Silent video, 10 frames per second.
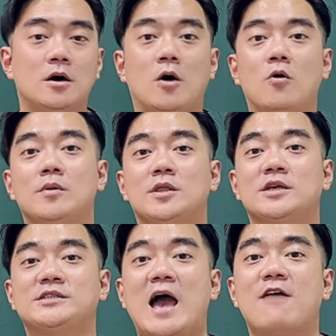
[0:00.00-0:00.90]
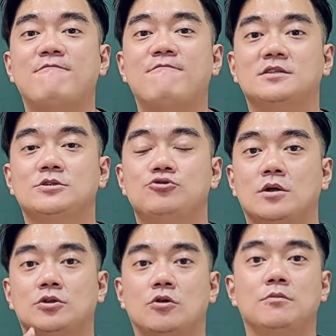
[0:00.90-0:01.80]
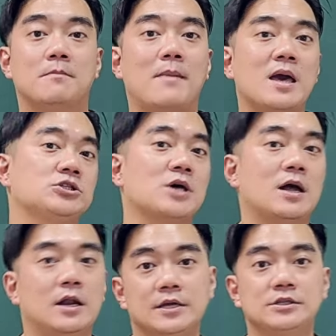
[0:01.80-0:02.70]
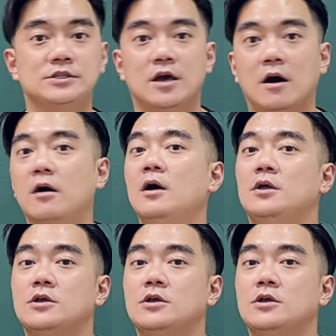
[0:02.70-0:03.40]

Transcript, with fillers: 好，我们的下方资讯栏都有我们的卖场连结哈，